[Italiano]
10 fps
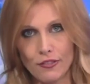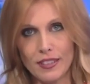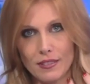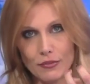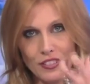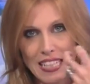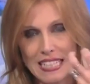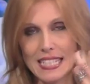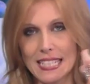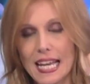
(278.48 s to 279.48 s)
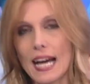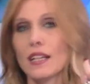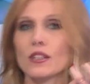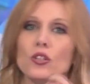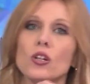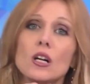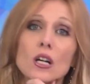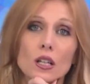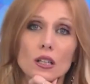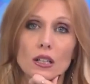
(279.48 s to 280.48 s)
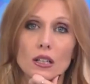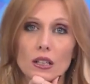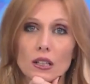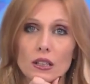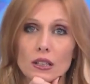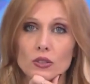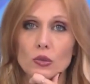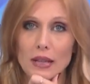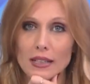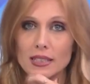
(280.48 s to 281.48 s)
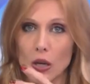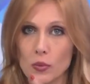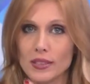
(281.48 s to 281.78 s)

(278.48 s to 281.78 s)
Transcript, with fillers: fi finanziario, eh, insomma sta